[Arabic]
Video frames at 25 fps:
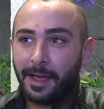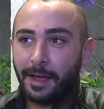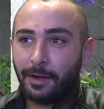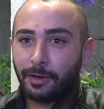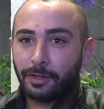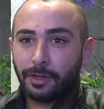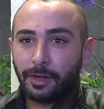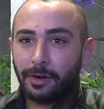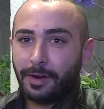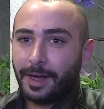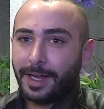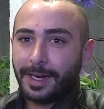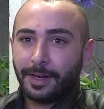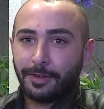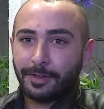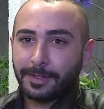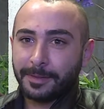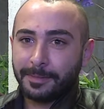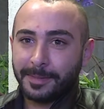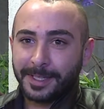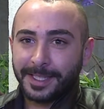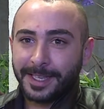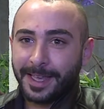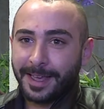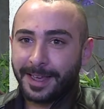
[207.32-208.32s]
قلت له انا
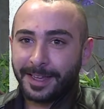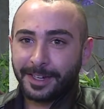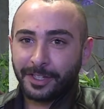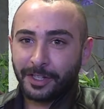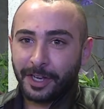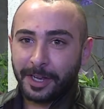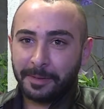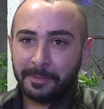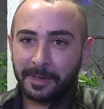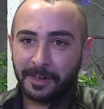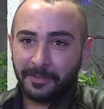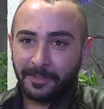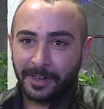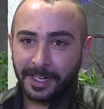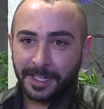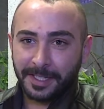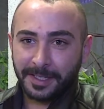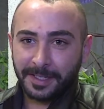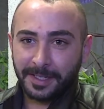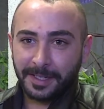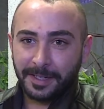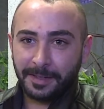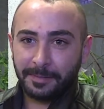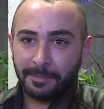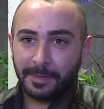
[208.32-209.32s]
اسمي ساهر جاي من
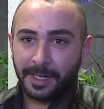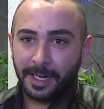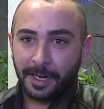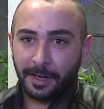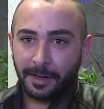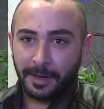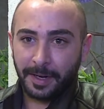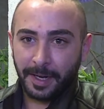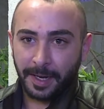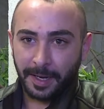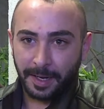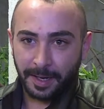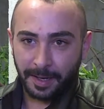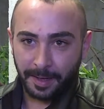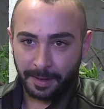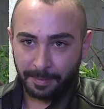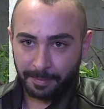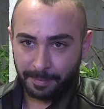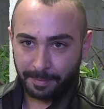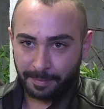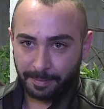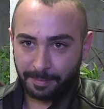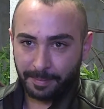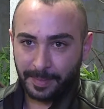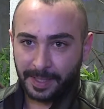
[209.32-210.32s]
فلسطين من
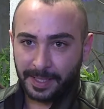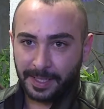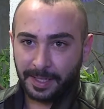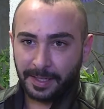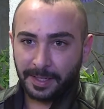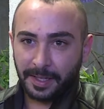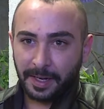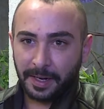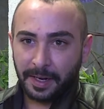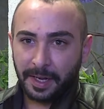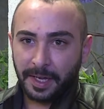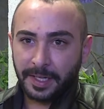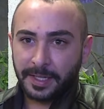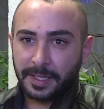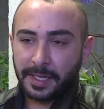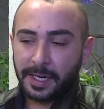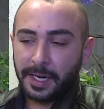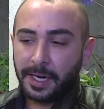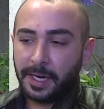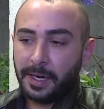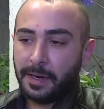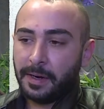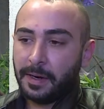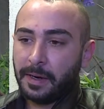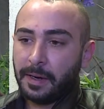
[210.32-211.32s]
مدينه
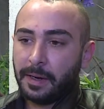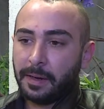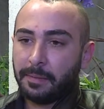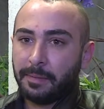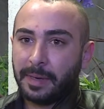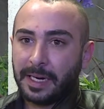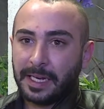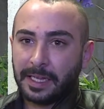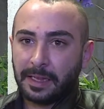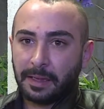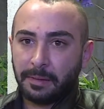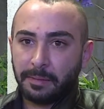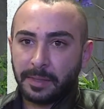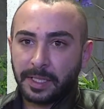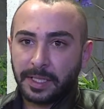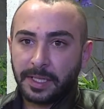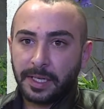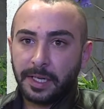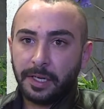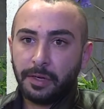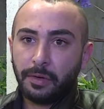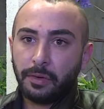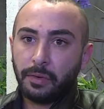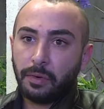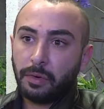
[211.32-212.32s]
الناصري بلد
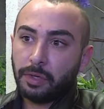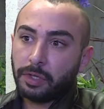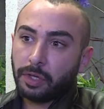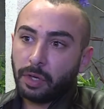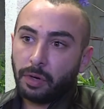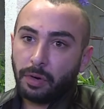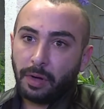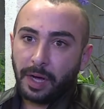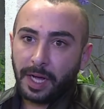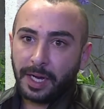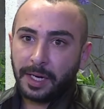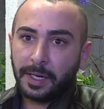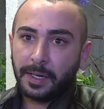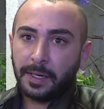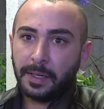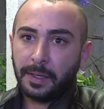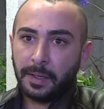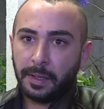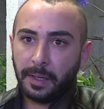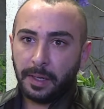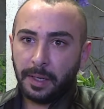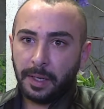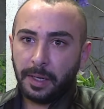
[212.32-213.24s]
المسيح وقلت له انا